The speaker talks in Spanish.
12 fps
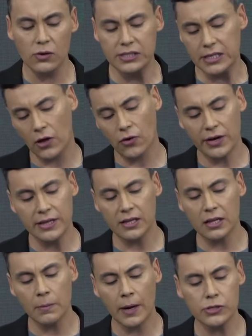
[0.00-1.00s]
el sábado 20
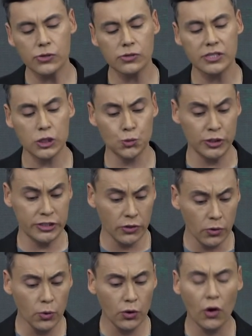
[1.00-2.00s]
de marzo, se suicidó
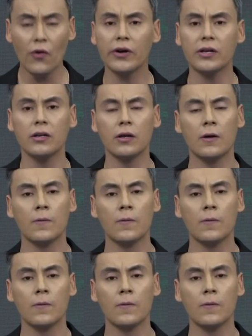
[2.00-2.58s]
un joven